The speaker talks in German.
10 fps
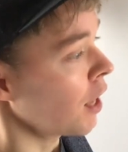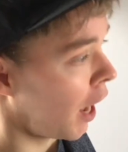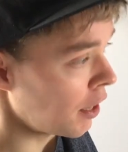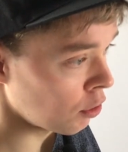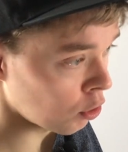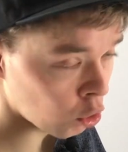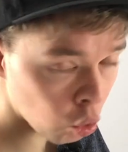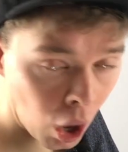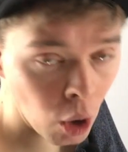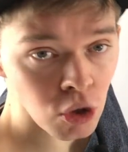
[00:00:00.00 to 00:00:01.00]
eine
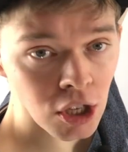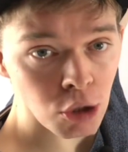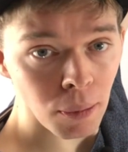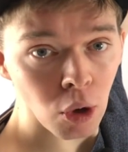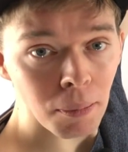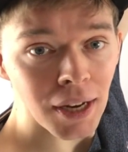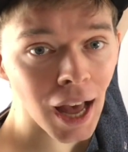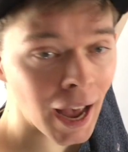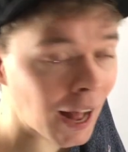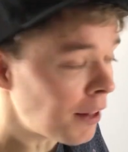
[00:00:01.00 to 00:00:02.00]
hohe Ausgangsspannung am Ende
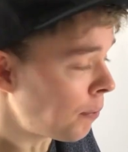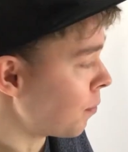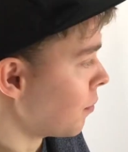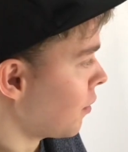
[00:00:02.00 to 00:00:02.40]
erhalten.